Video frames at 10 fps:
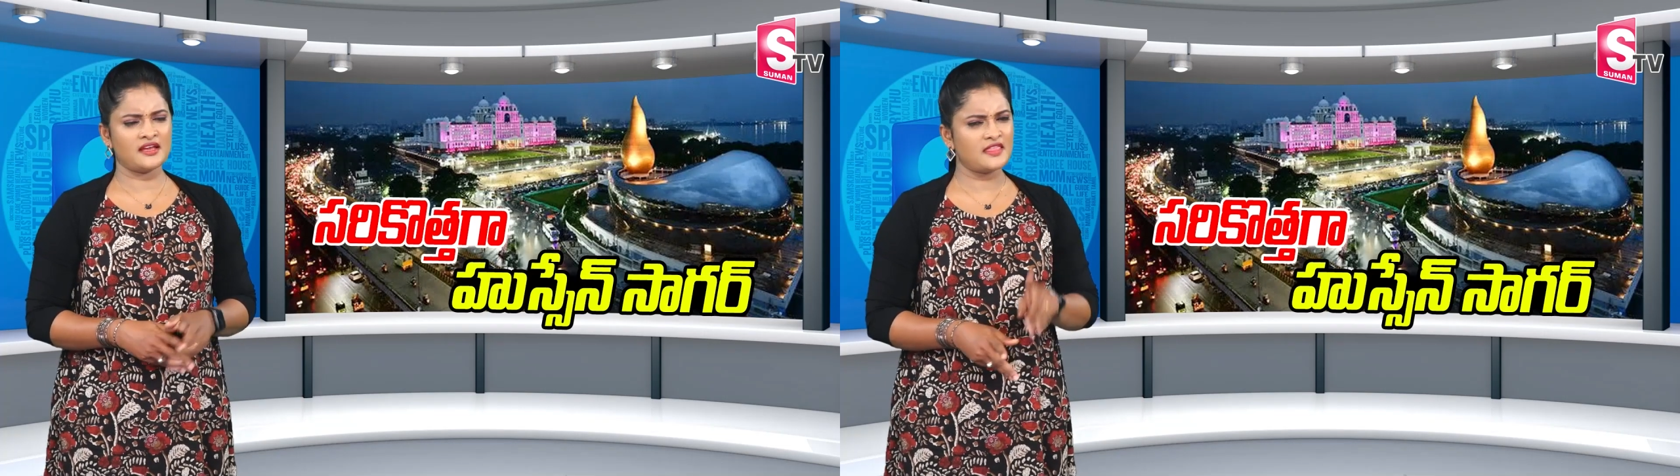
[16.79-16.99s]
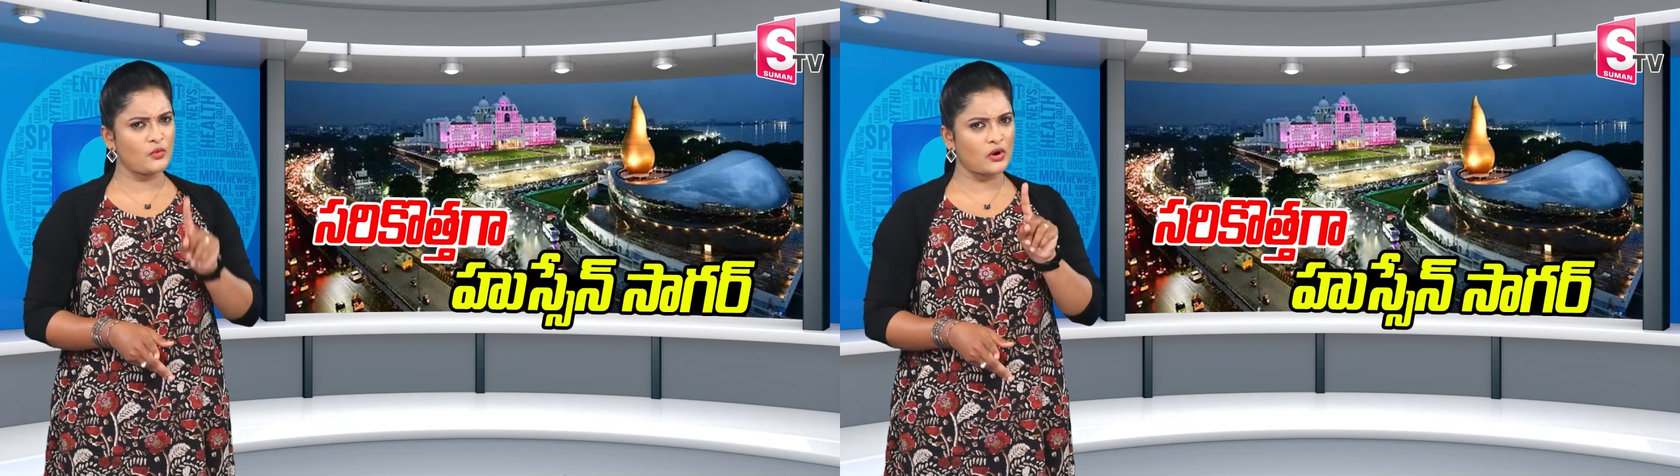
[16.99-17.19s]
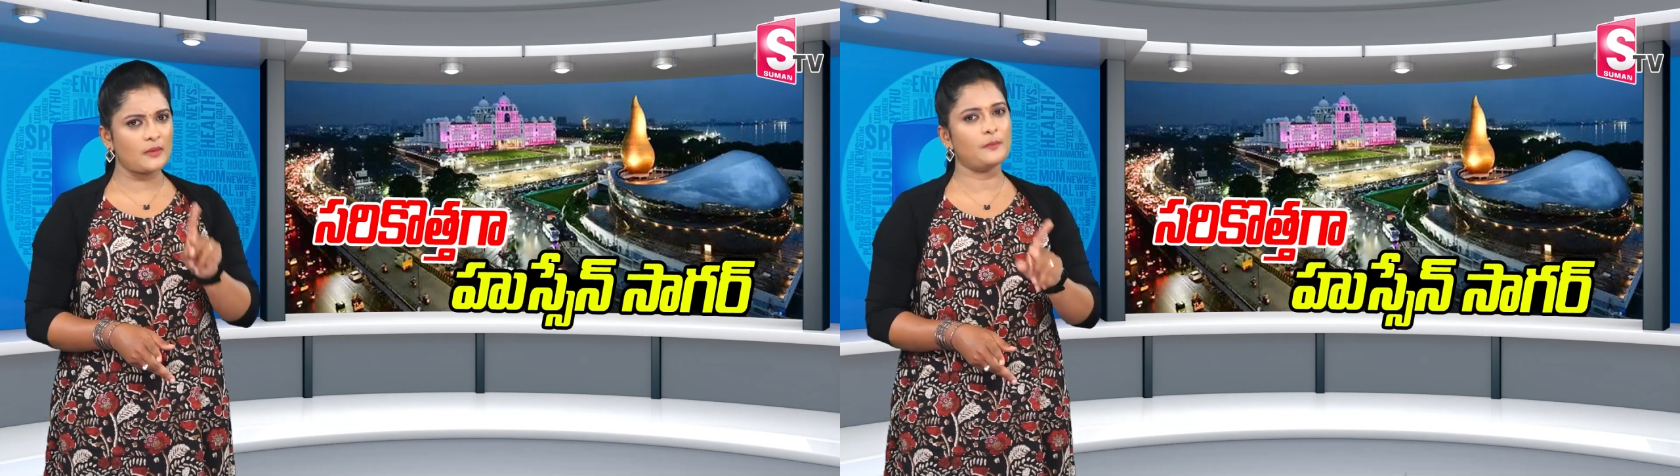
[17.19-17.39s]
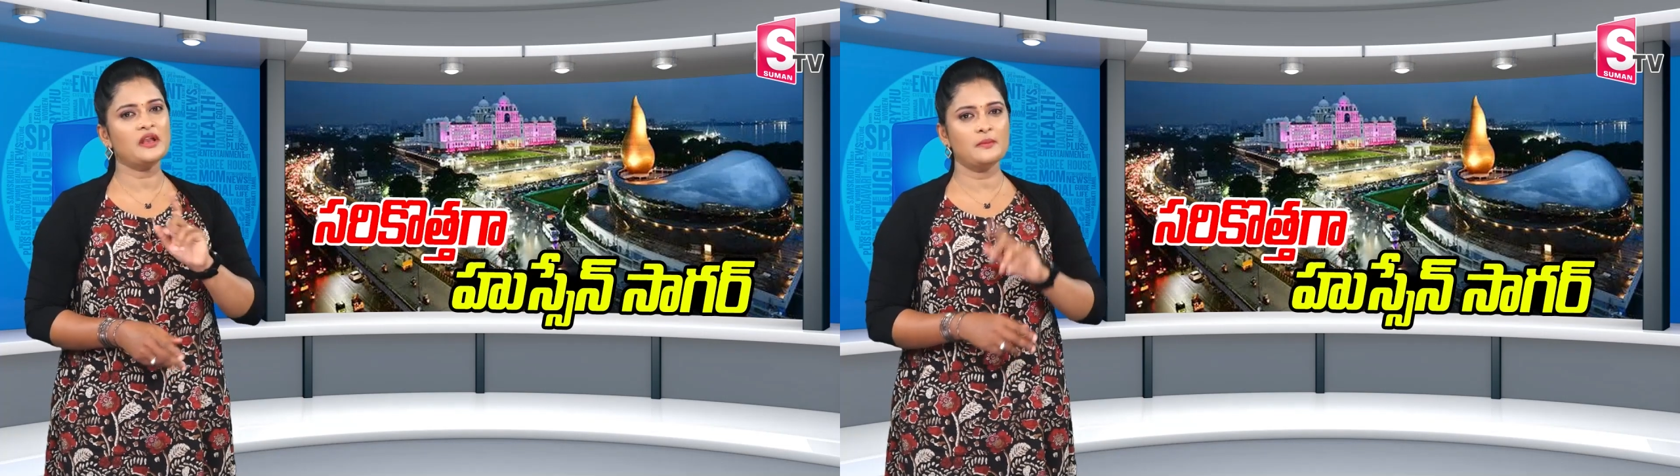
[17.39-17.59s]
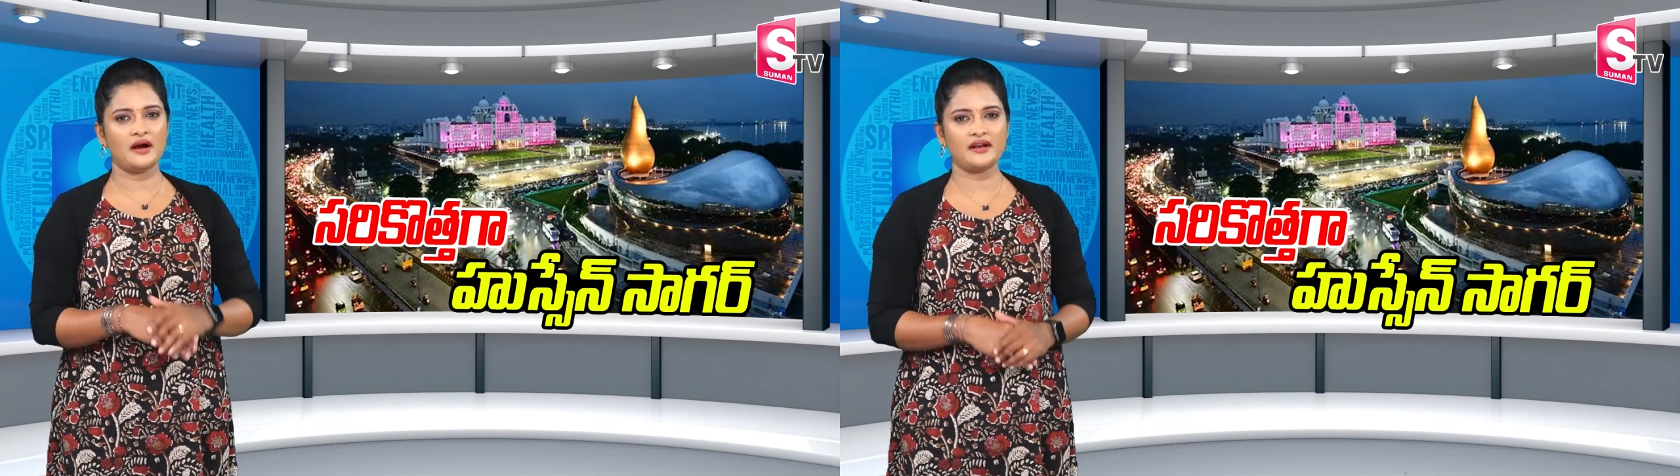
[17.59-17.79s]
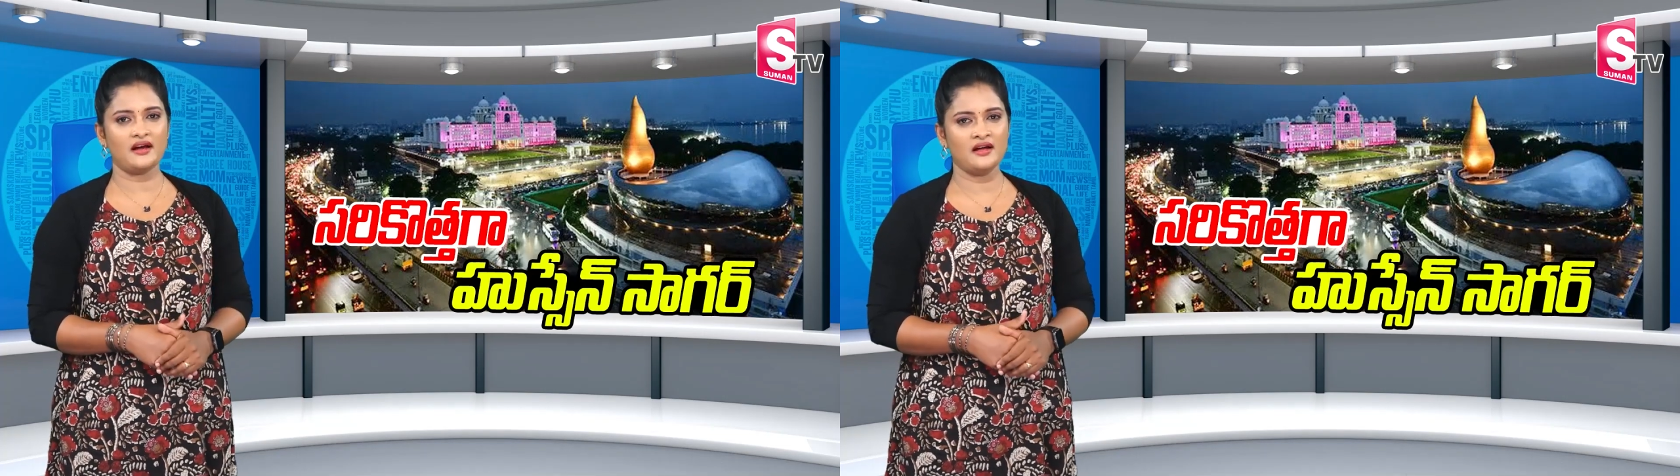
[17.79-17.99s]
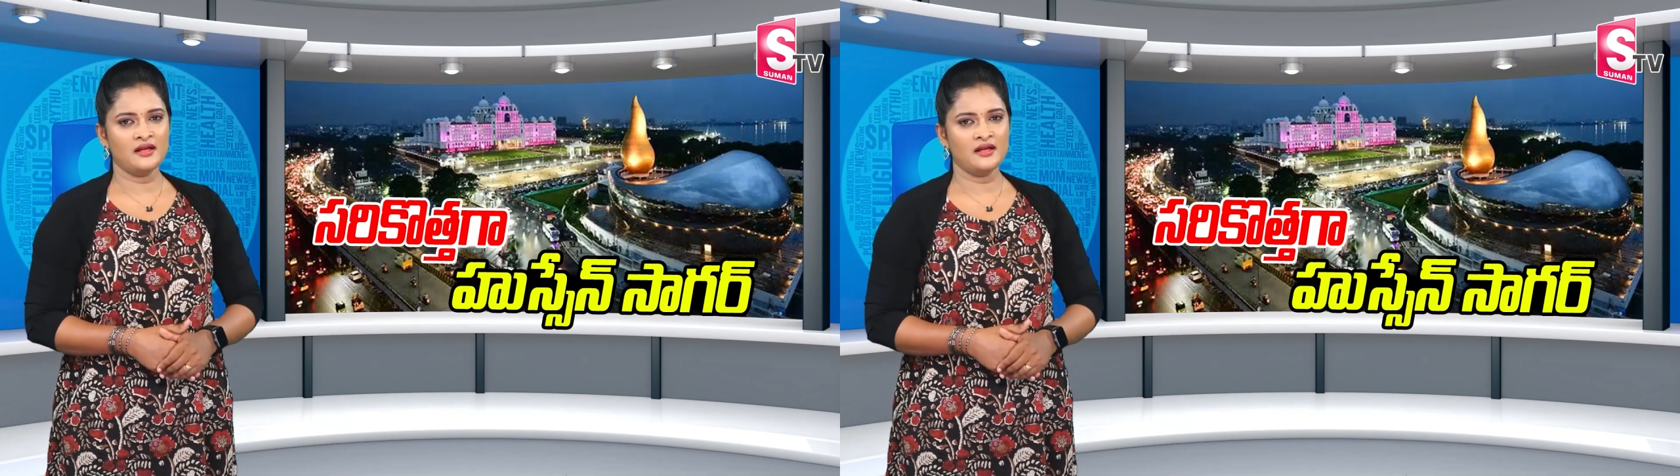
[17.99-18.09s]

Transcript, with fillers: ఇది ఒకప్పటి మాట